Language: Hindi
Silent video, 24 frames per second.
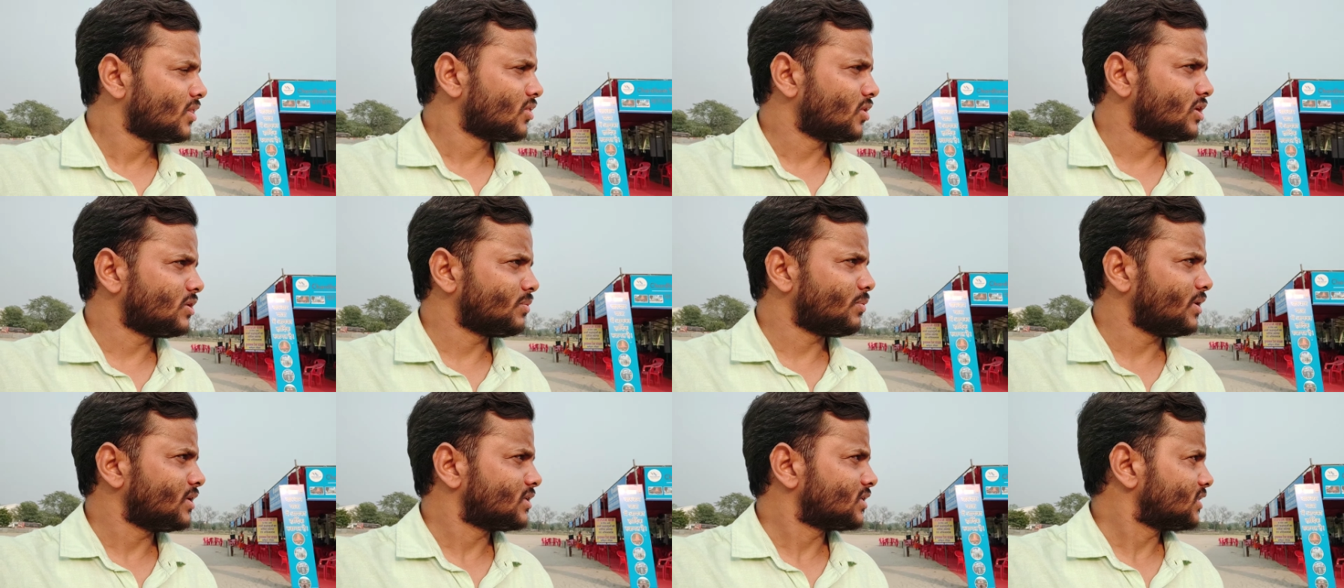तो
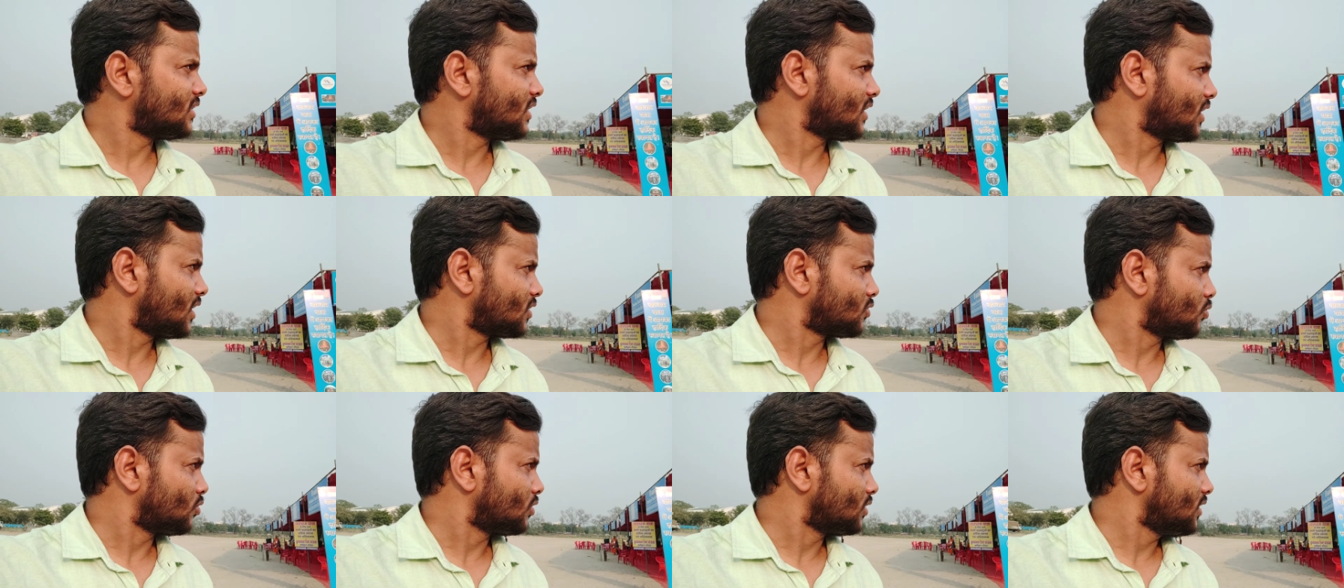इस वजह से
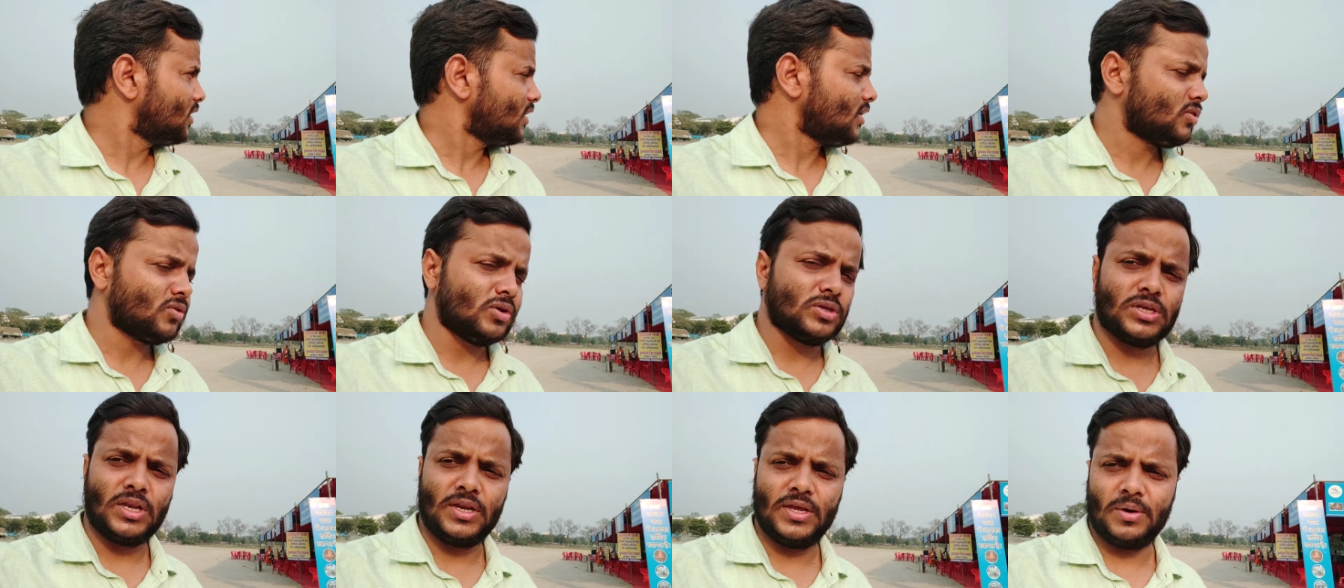दिक्कत हो रही है
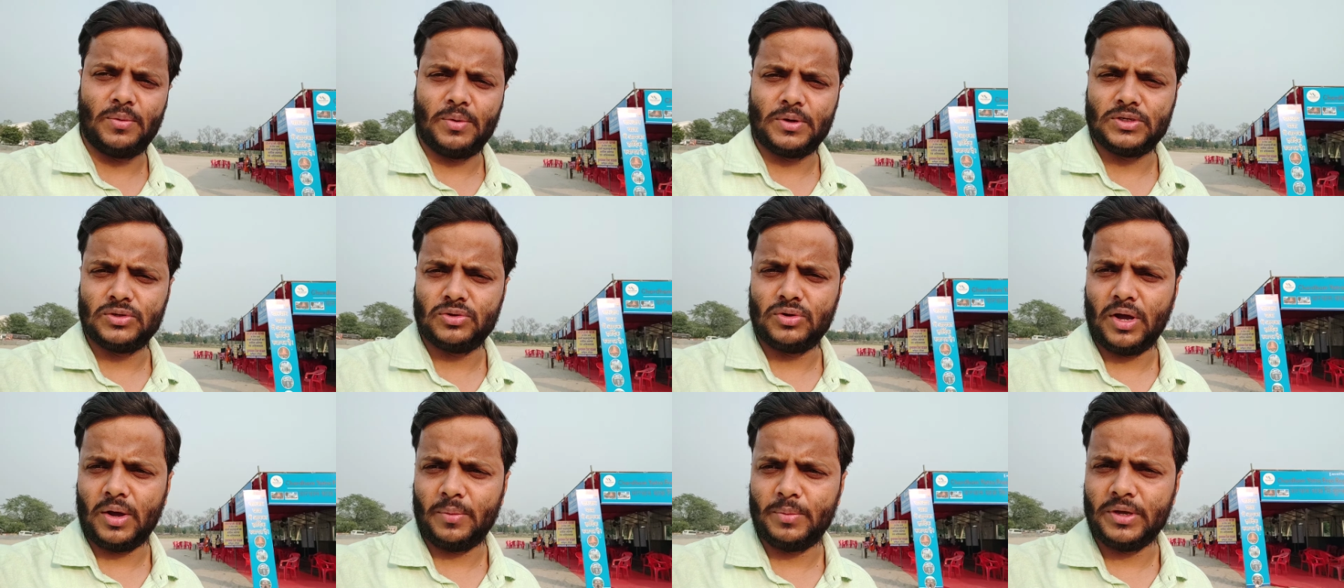तो इसलिए वह
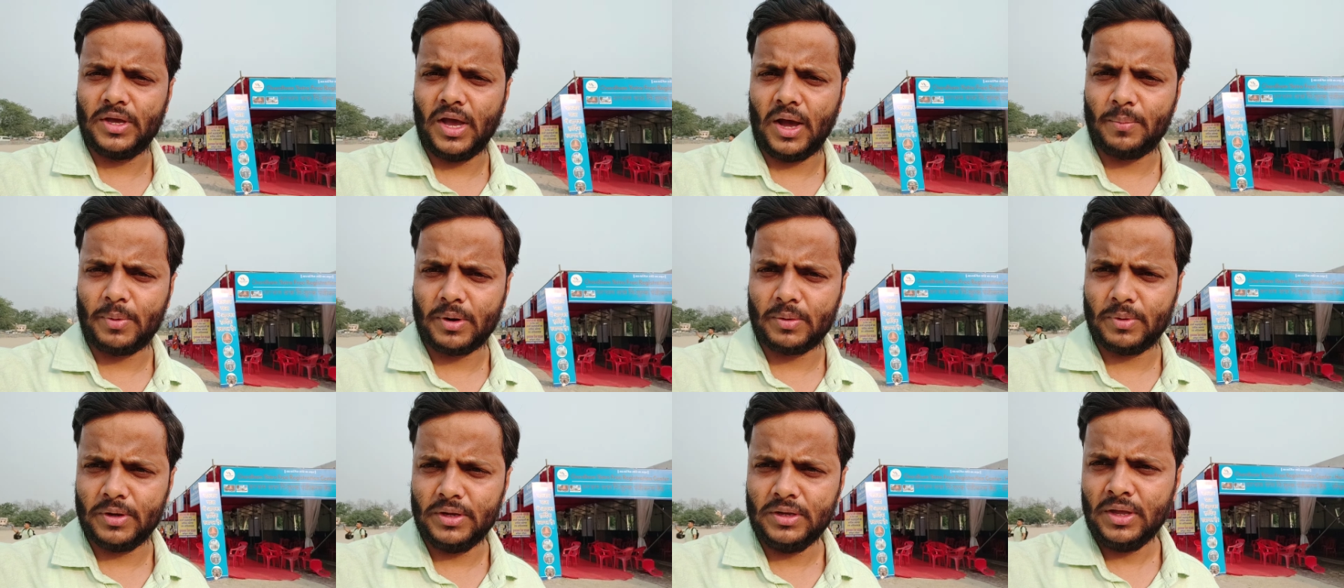जो है अभी यहाँ
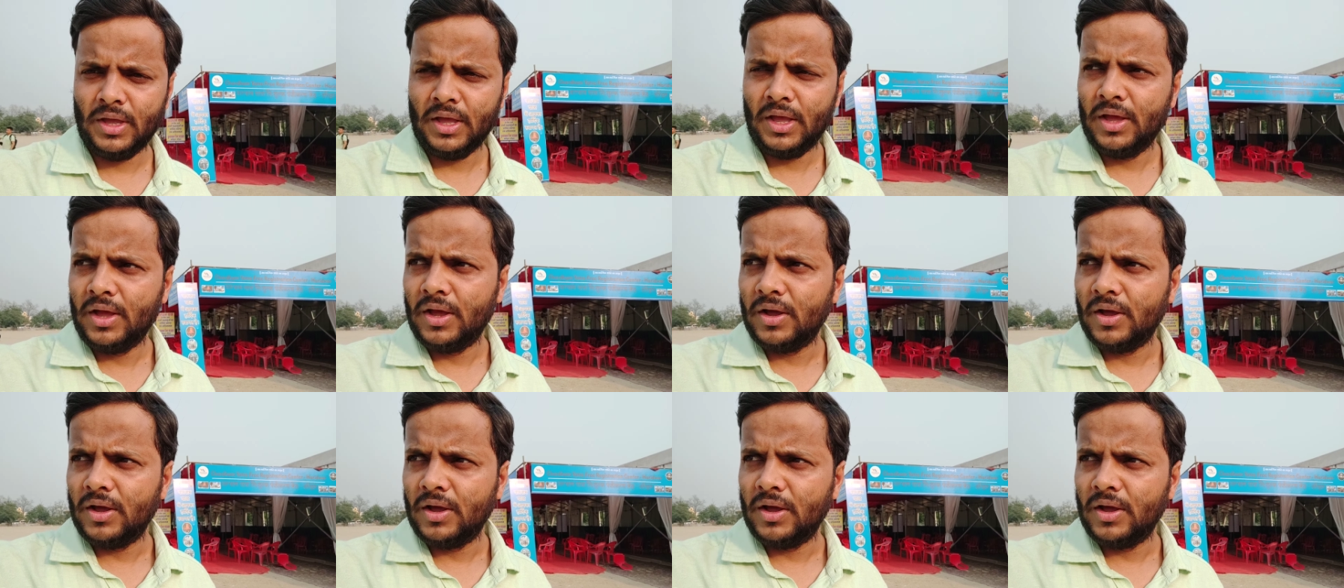पर भाई